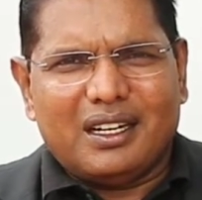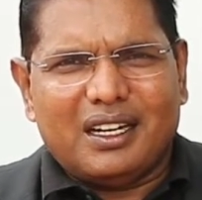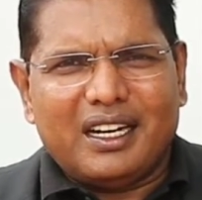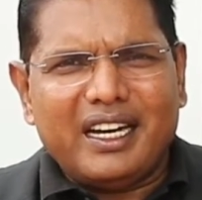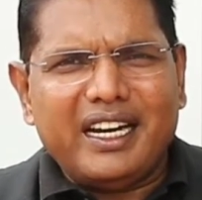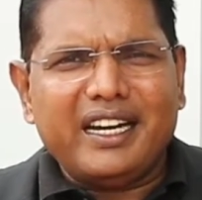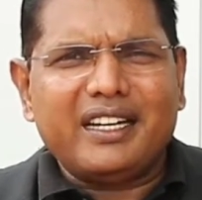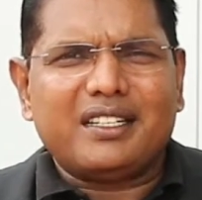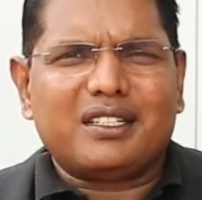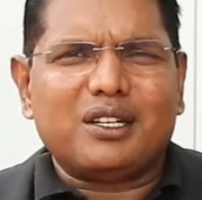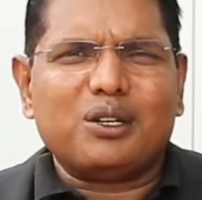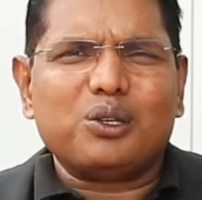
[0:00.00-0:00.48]

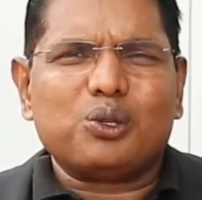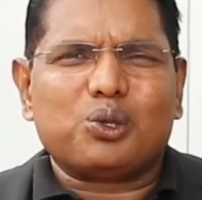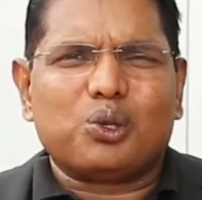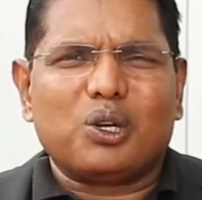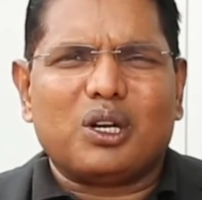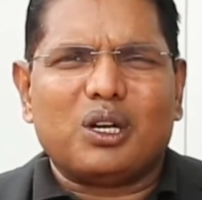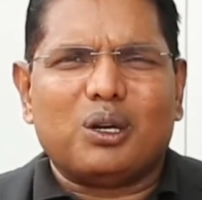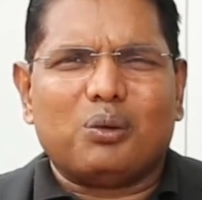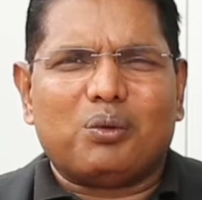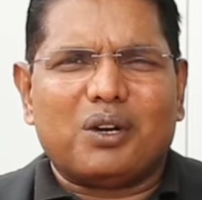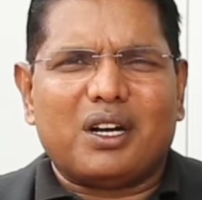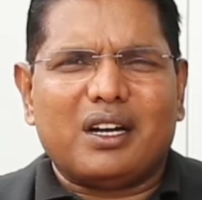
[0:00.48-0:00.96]
நீட்டுன்னு
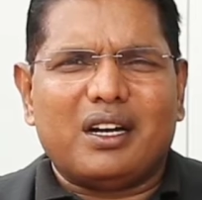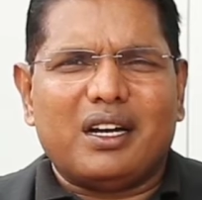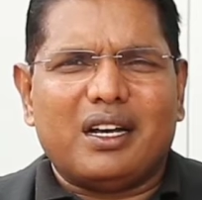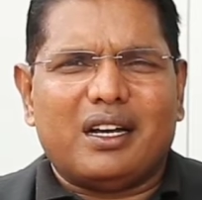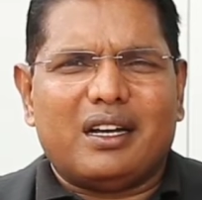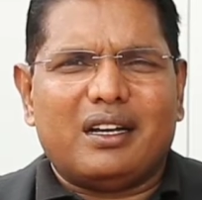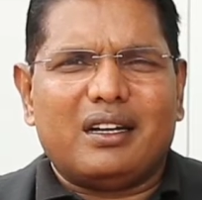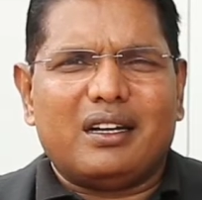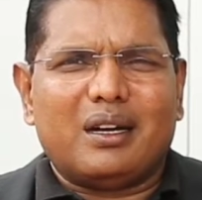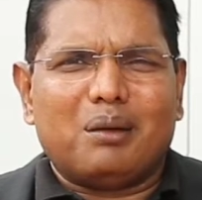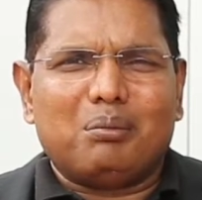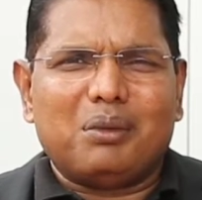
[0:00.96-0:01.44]
சொன்ன உடனே
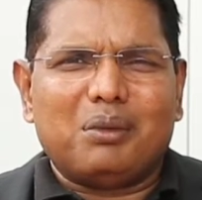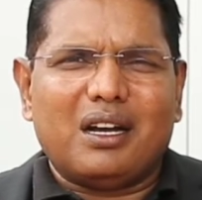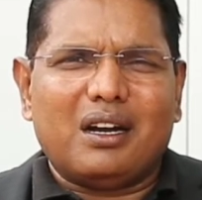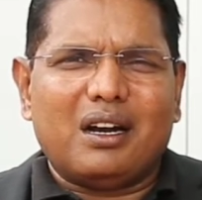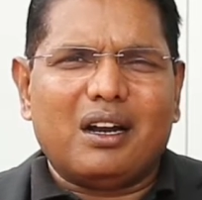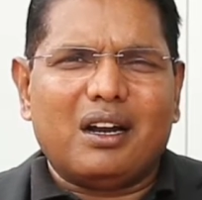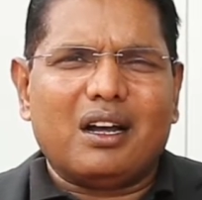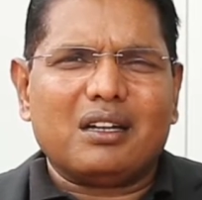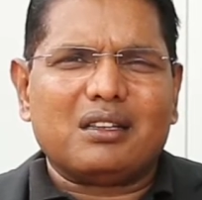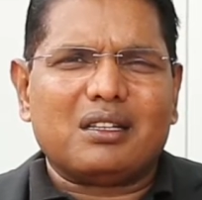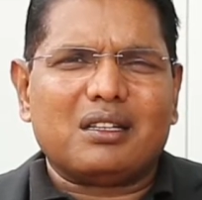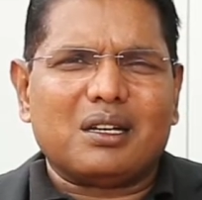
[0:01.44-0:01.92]
நம்ம
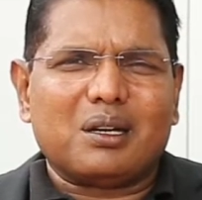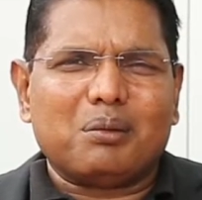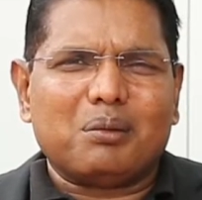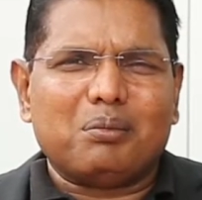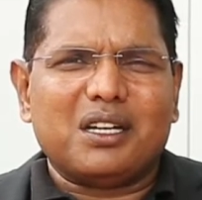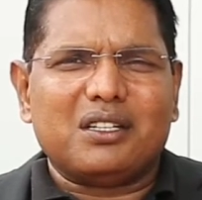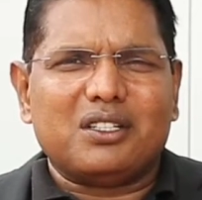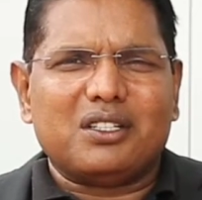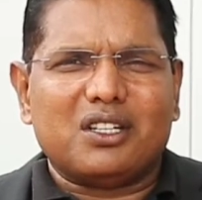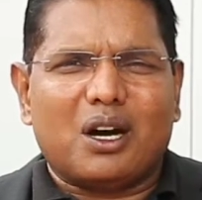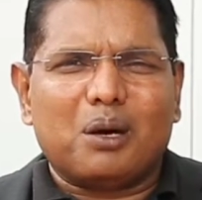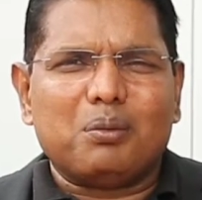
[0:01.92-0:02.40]

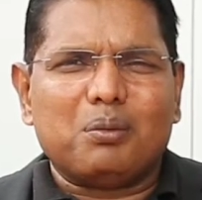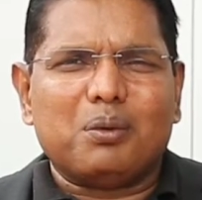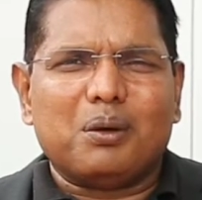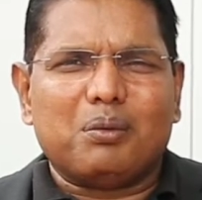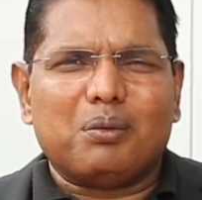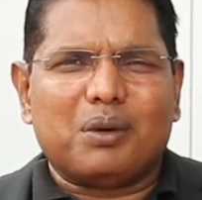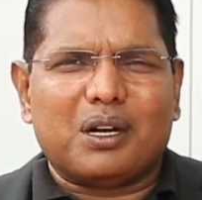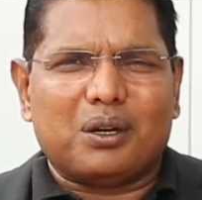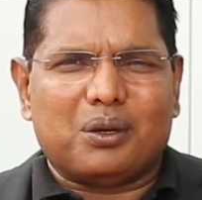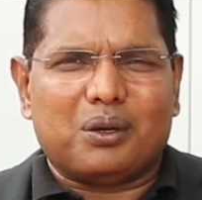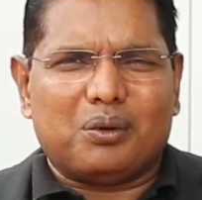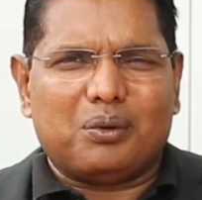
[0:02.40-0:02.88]
எல்லாத்துக்குமே
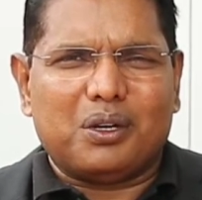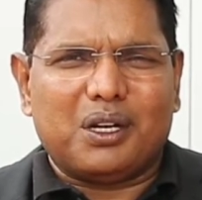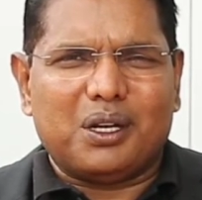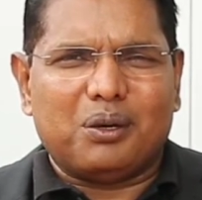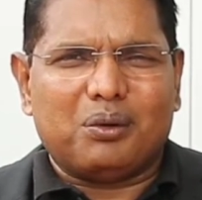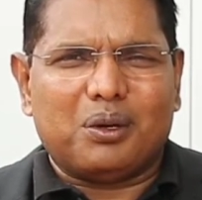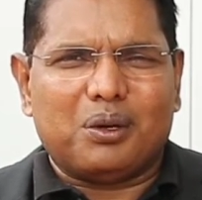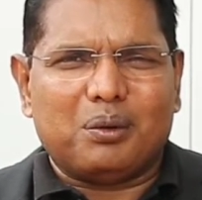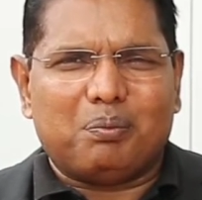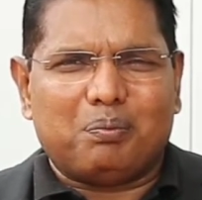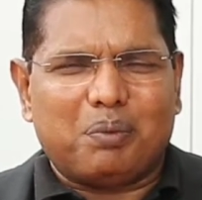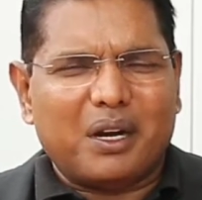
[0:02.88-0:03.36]
ஞாபகம் வரக்கூடிய
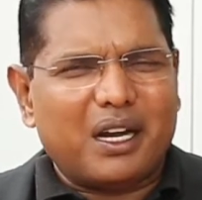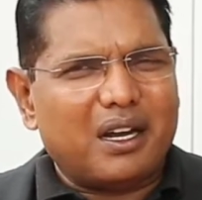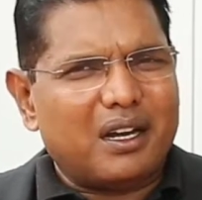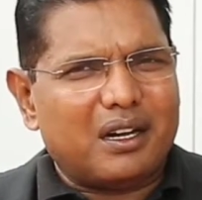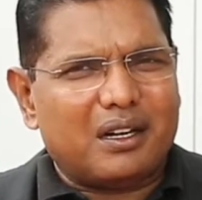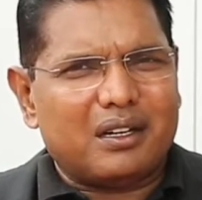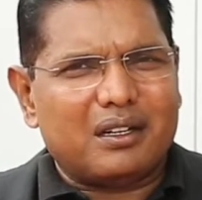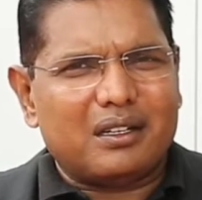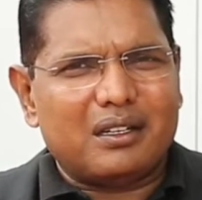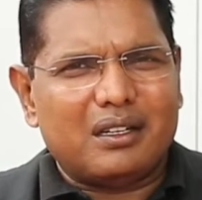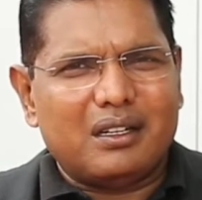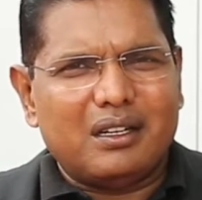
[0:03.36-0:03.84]
ஒரு
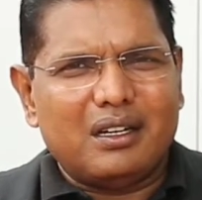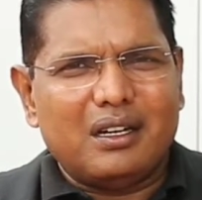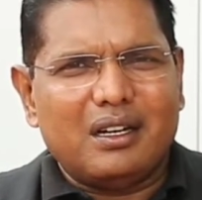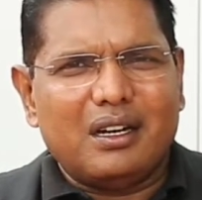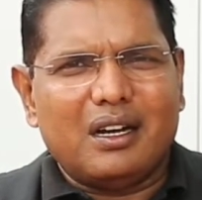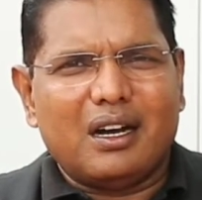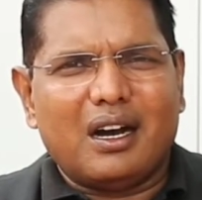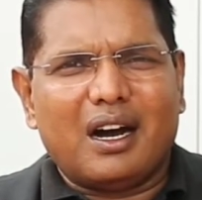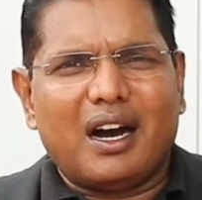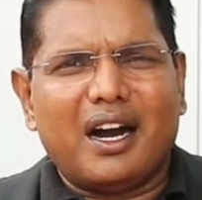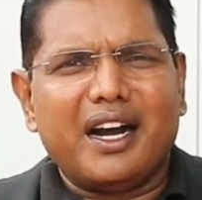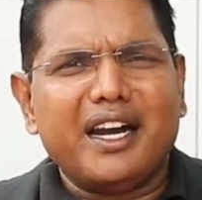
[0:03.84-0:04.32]
பெயர்
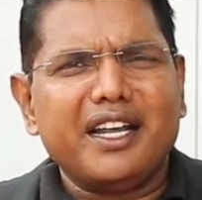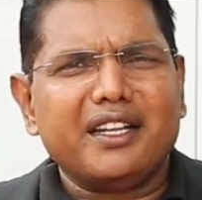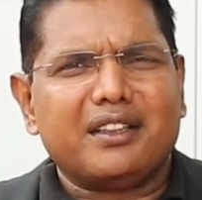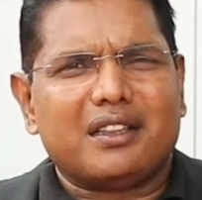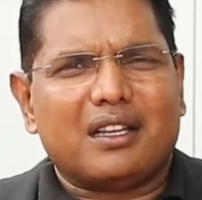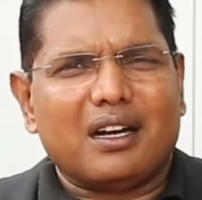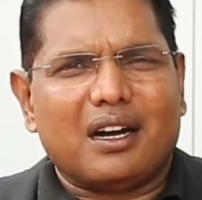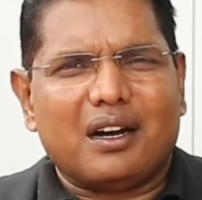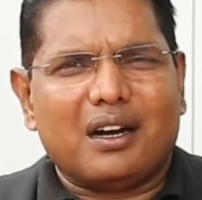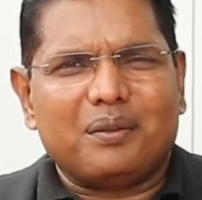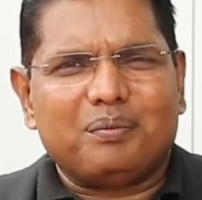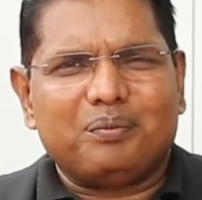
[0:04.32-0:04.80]

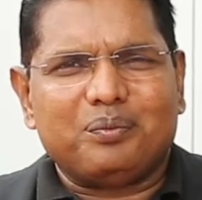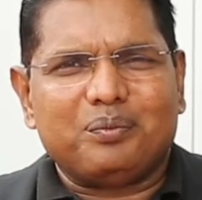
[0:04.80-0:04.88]
அனிதா